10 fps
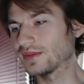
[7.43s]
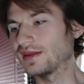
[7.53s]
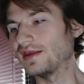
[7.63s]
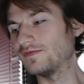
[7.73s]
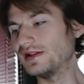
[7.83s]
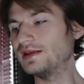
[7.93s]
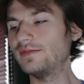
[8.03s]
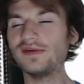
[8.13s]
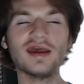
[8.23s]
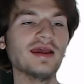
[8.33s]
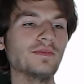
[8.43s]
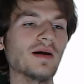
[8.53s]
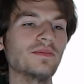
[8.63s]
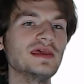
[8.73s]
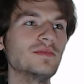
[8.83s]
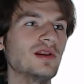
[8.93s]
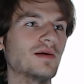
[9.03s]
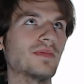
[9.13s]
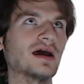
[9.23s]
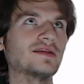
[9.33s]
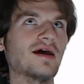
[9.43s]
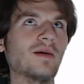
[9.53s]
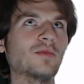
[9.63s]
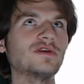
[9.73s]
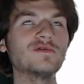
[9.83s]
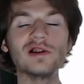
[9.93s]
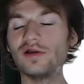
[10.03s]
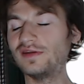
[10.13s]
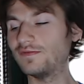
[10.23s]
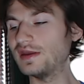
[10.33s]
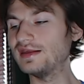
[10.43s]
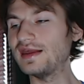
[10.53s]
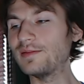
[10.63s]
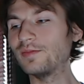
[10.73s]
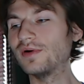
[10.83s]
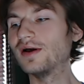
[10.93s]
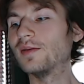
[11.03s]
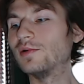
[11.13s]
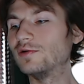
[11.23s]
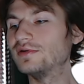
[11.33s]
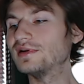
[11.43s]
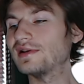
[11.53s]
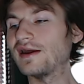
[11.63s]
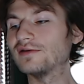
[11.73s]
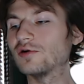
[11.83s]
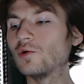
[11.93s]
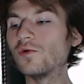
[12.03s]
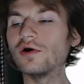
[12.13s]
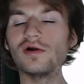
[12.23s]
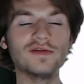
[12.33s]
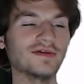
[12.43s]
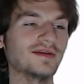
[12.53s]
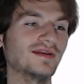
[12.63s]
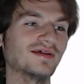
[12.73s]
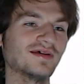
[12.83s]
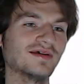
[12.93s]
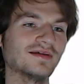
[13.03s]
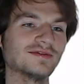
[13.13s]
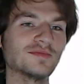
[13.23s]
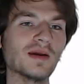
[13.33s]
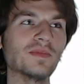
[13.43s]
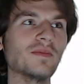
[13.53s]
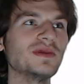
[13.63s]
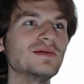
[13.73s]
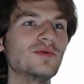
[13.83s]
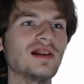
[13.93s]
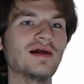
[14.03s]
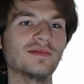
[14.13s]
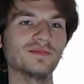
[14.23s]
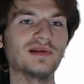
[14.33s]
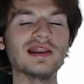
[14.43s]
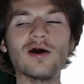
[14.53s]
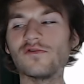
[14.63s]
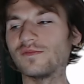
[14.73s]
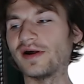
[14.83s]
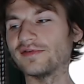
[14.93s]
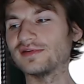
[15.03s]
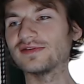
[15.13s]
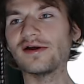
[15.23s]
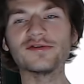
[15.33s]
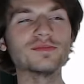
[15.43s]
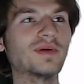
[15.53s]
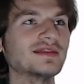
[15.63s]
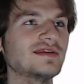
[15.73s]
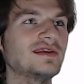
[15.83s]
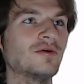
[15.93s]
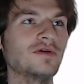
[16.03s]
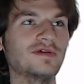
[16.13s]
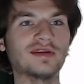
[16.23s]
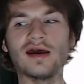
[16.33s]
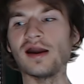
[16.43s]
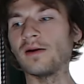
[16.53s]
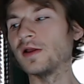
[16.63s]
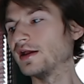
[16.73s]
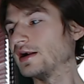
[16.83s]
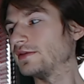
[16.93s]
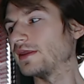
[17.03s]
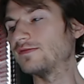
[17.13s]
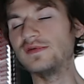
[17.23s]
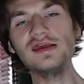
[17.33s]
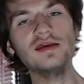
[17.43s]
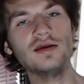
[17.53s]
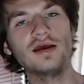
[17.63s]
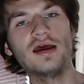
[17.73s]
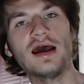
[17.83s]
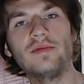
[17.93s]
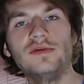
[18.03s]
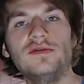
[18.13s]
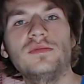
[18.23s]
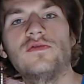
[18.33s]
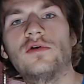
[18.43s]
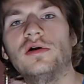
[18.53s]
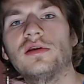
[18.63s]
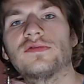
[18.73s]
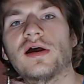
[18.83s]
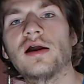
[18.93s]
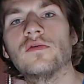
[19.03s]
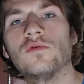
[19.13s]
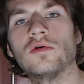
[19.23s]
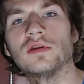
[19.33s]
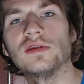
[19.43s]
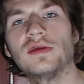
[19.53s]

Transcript: Ich will nämlich keinen Papiermüll im Bad haben und ich will auch nicht wegen jedem blöden kleinen Kloröllchen zu meinem Papiermüll laufen, also das aus dem Bad in die Küche tragen. Deswegen habe ich mir folgendes angewöhnt.